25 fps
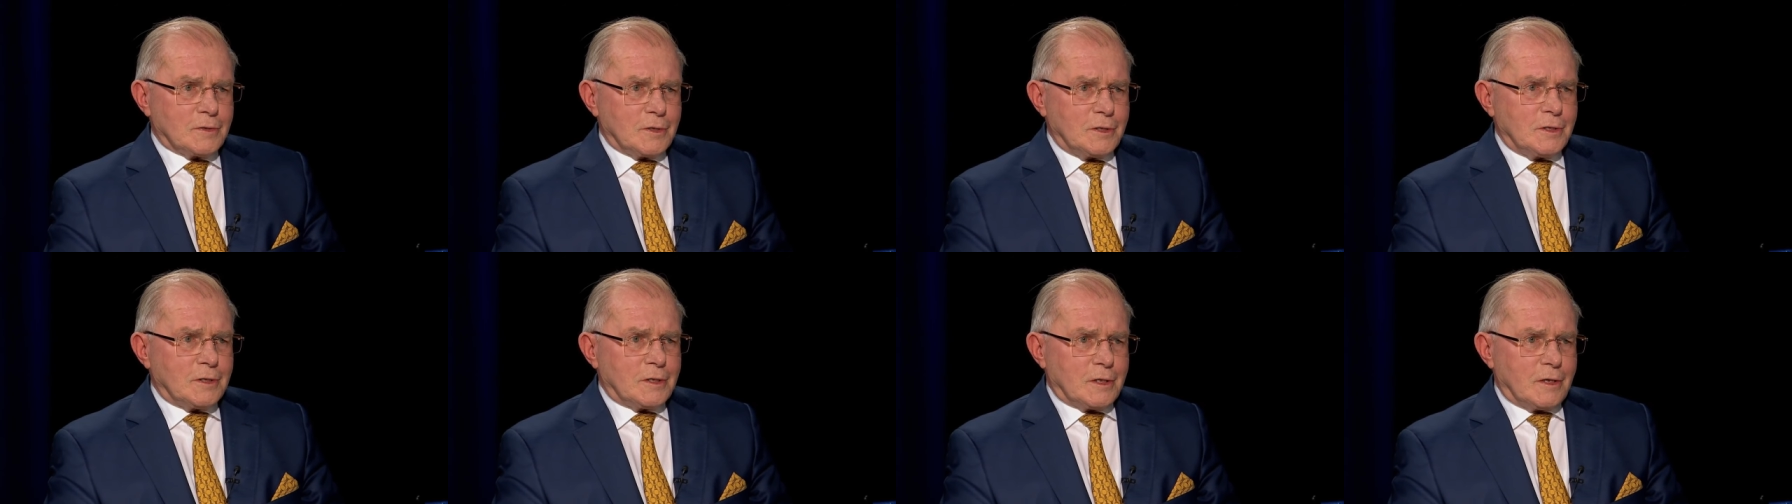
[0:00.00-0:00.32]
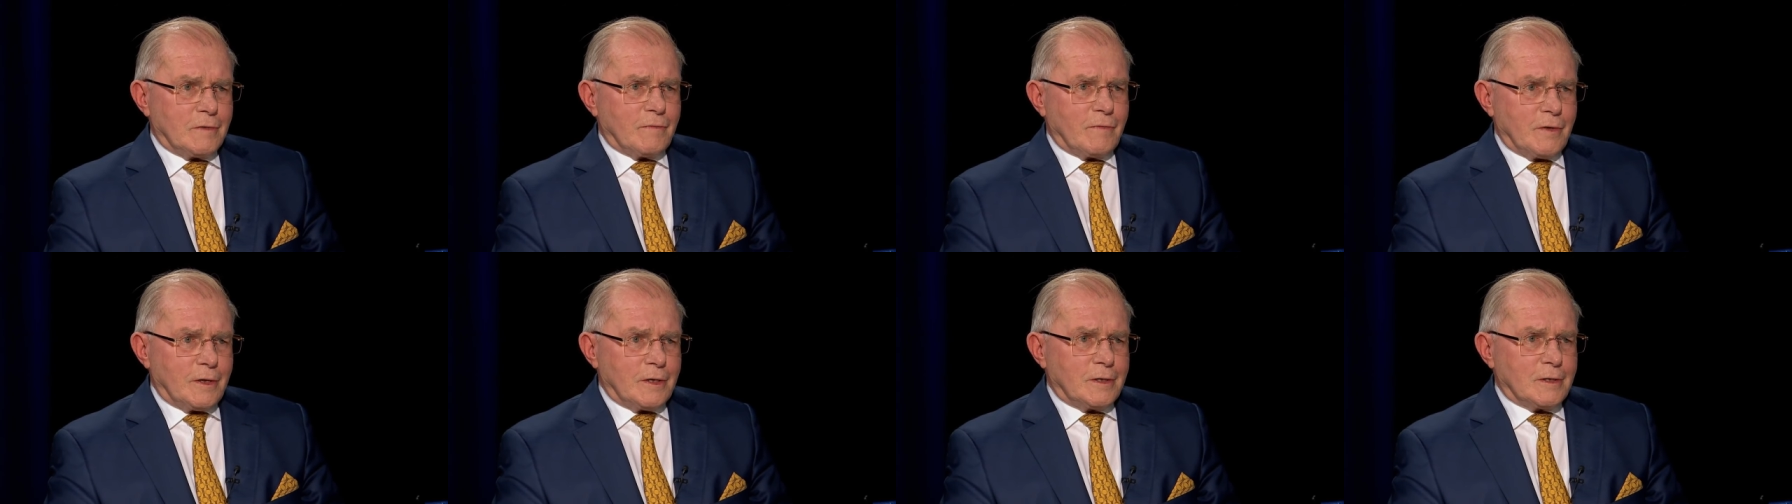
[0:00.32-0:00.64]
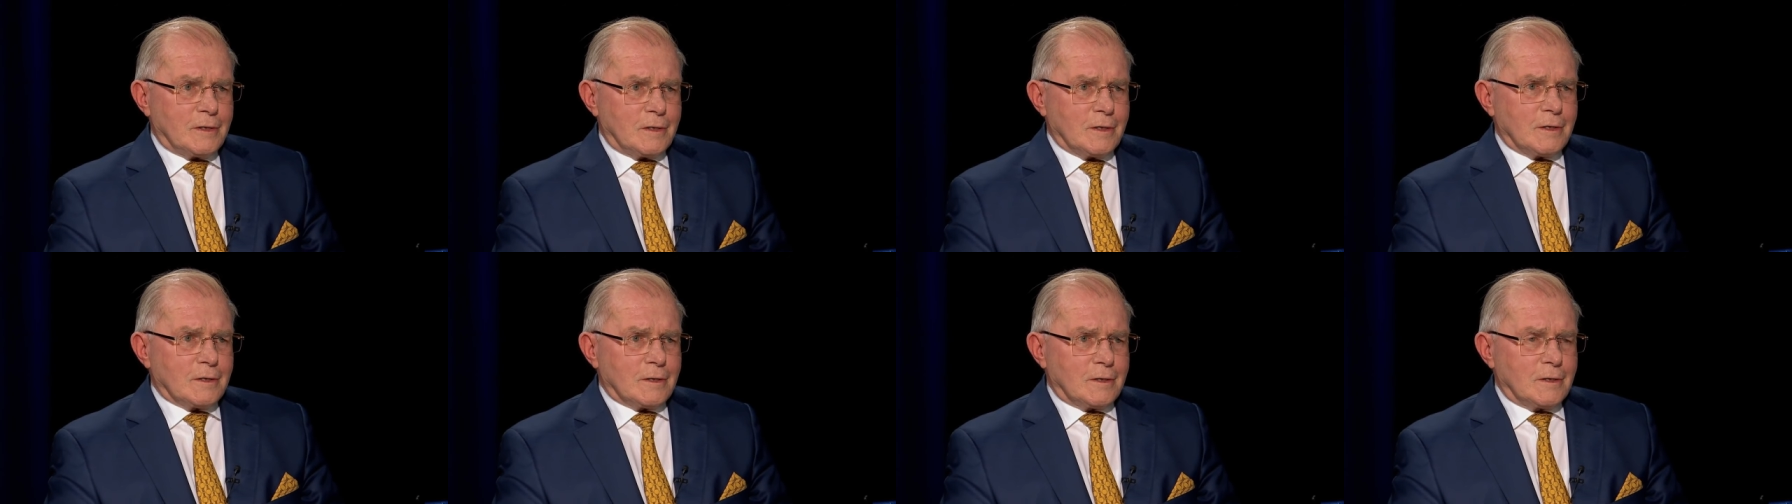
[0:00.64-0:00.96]
Sicht
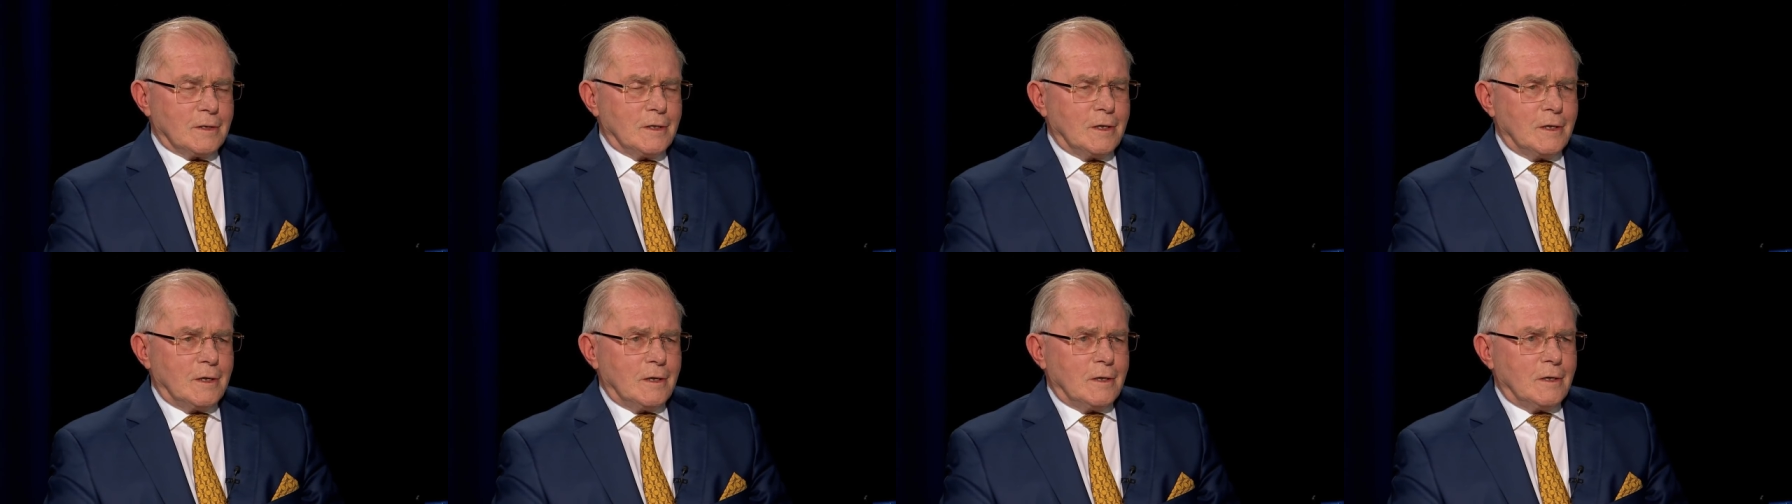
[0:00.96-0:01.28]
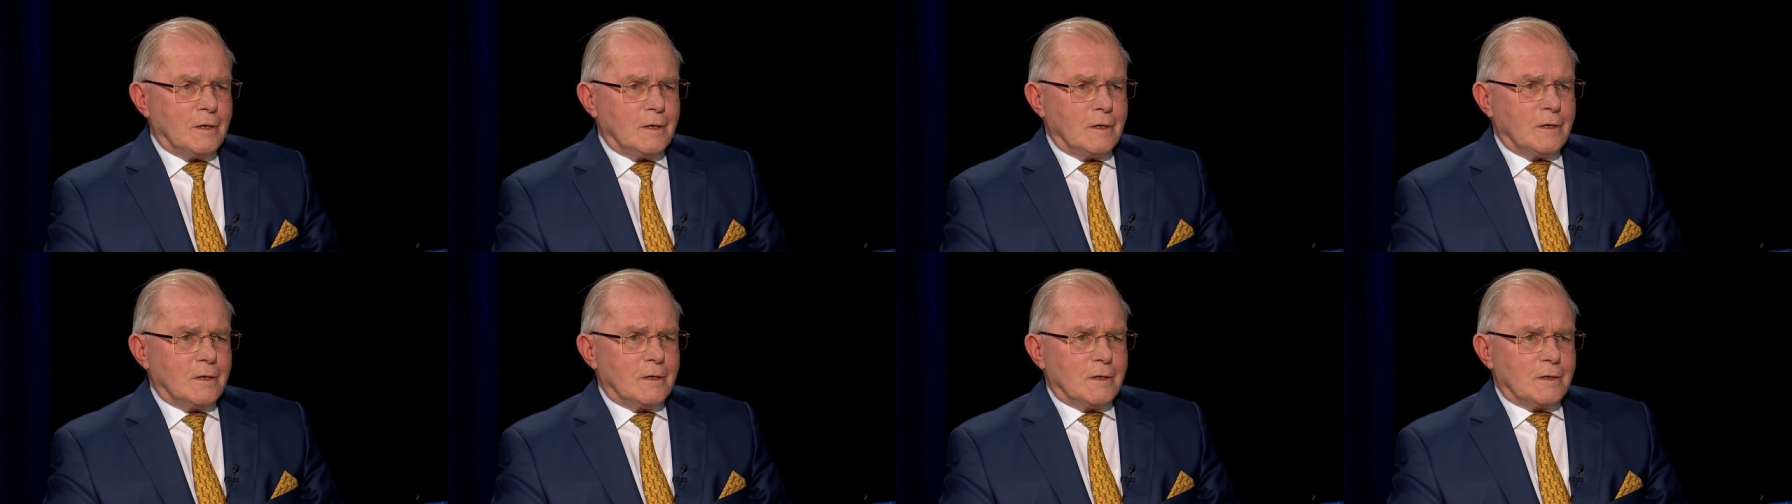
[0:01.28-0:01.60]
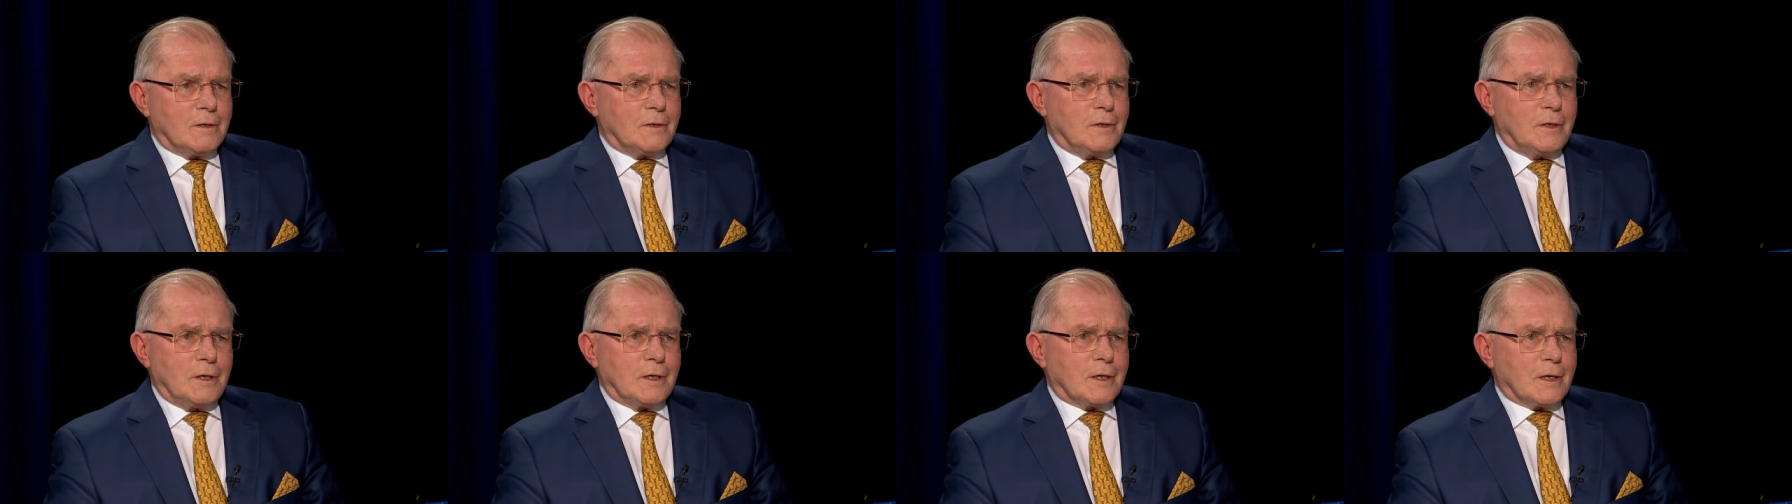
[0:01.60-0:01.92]
gewählt hat,
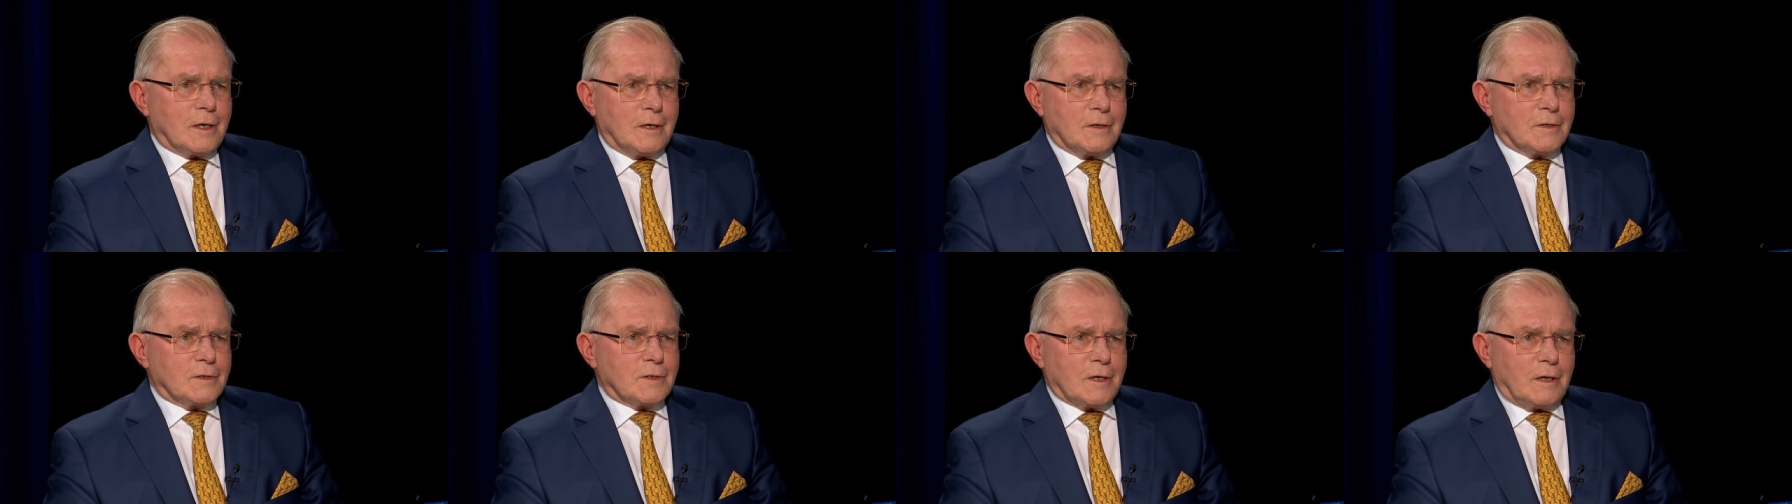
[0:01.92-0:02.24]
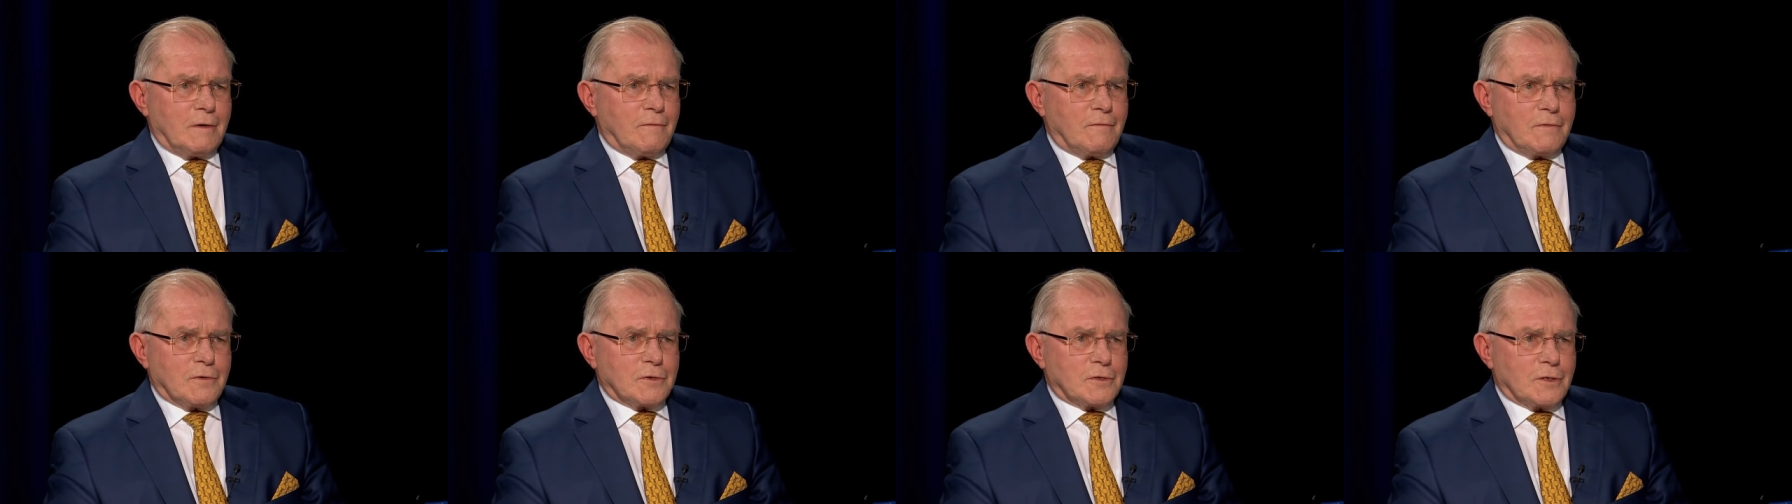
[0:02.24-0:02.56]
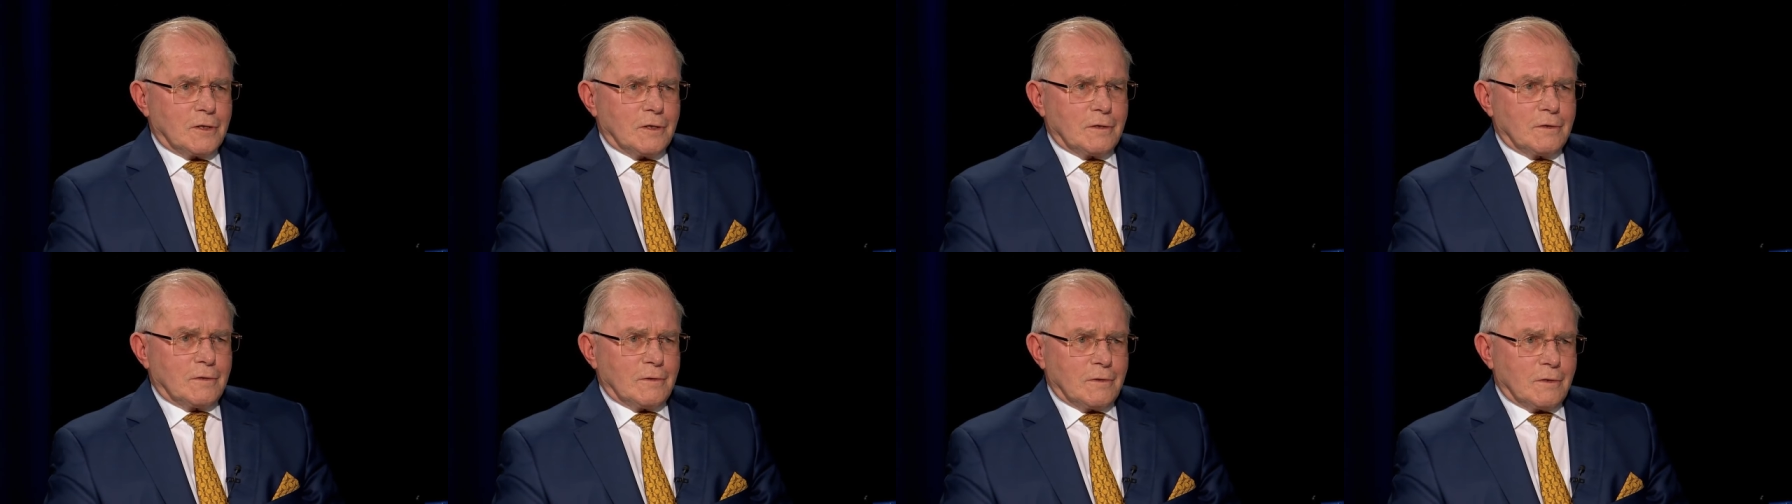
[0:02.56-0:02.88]
nicht ganz
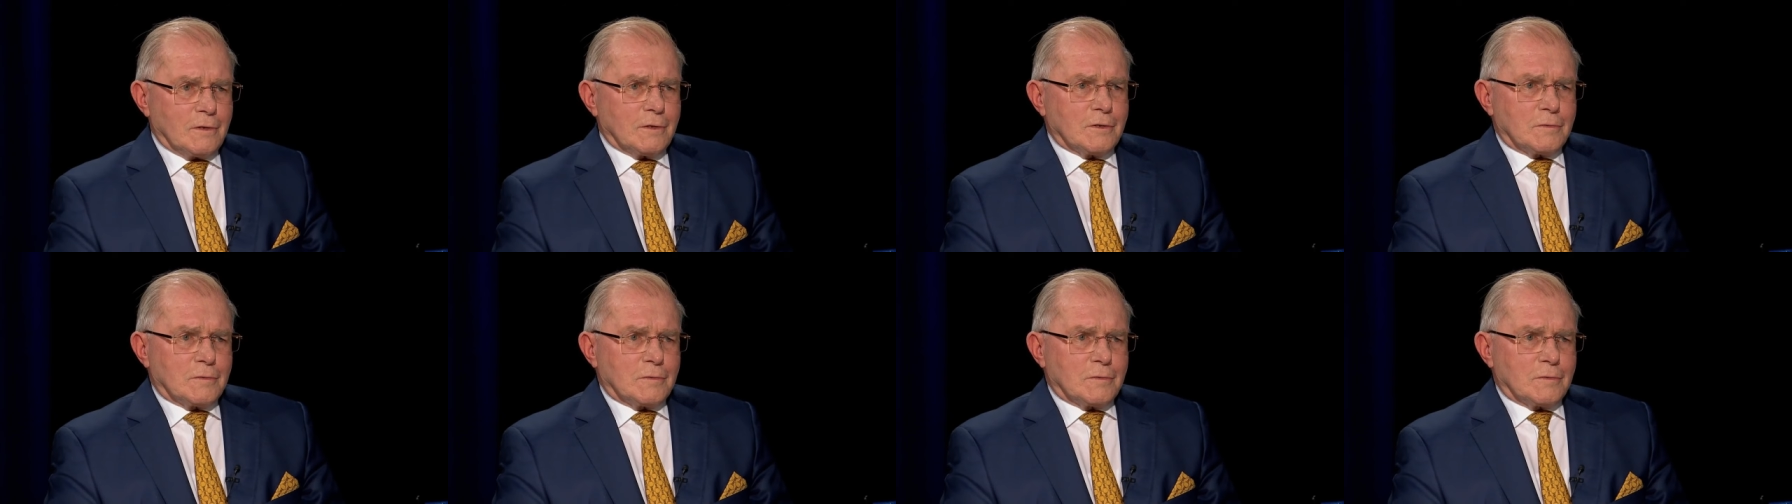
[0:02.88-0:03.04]
einverstanden.